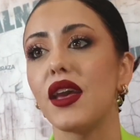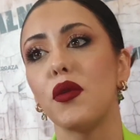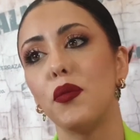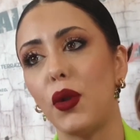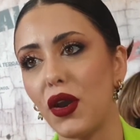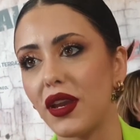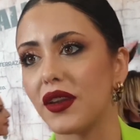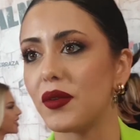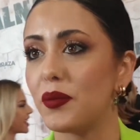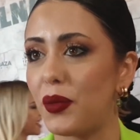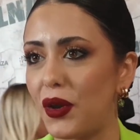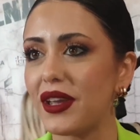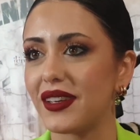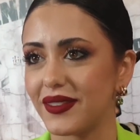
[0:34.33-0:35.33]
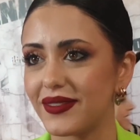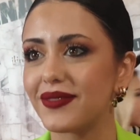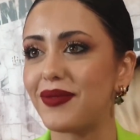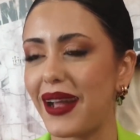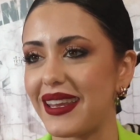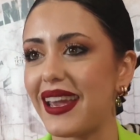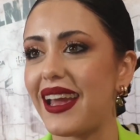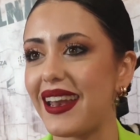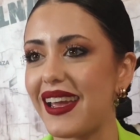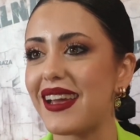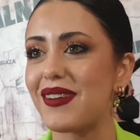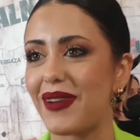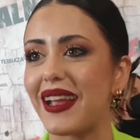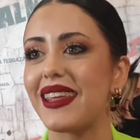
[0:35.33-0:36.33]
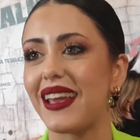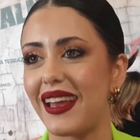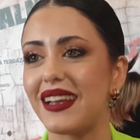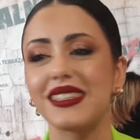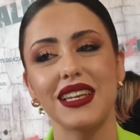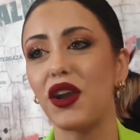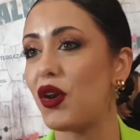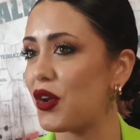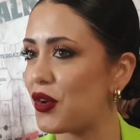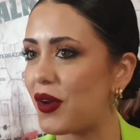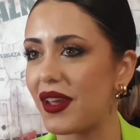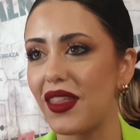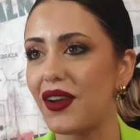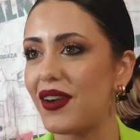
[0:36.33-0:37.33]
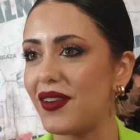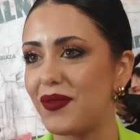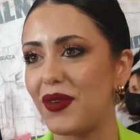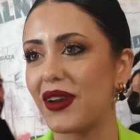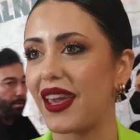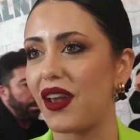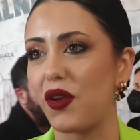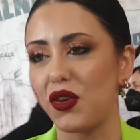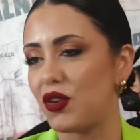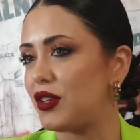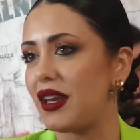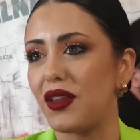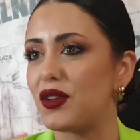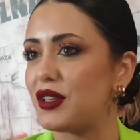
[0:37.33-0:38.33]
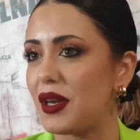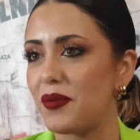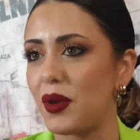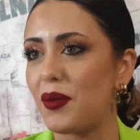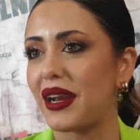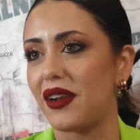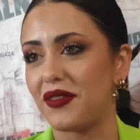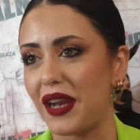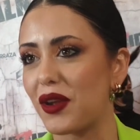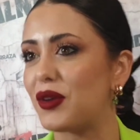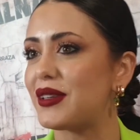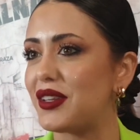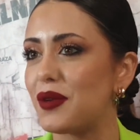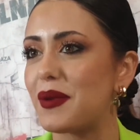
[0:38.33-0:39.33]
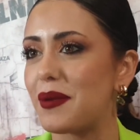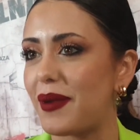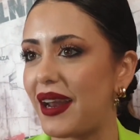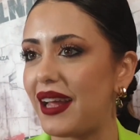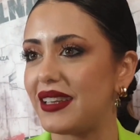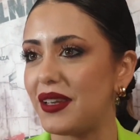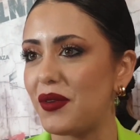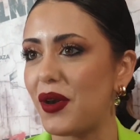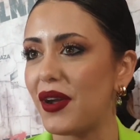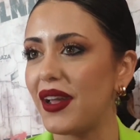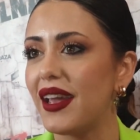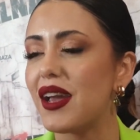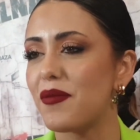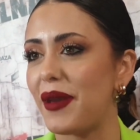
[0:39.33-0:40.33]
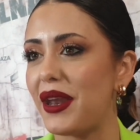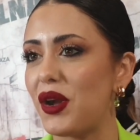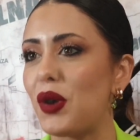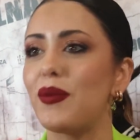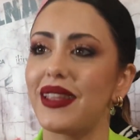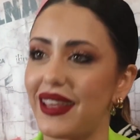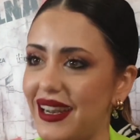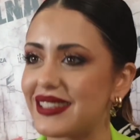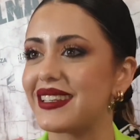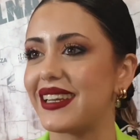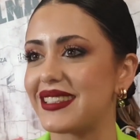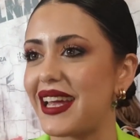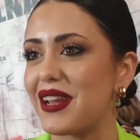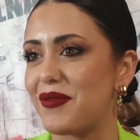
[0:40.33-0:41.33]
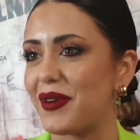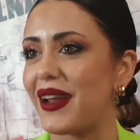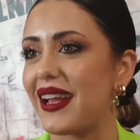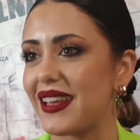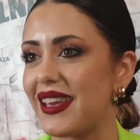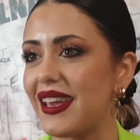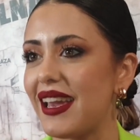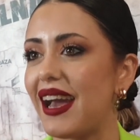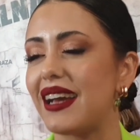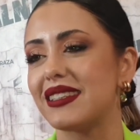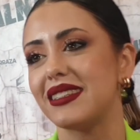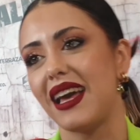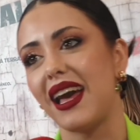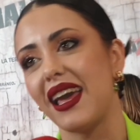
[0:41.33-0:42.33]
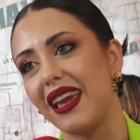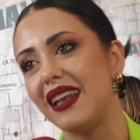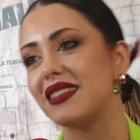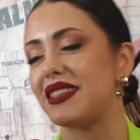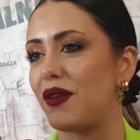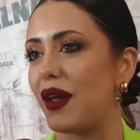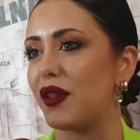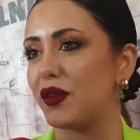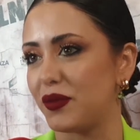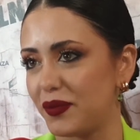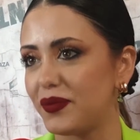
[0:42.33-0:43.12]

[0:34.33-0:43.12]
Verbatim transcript: Voy, voy. Mañana, mañana, sí, hoy no he ido porque hoy no he tenido tiempo, porque al final con tanto preparativo, pero mañana sí que estaré por allí hasta el sábado.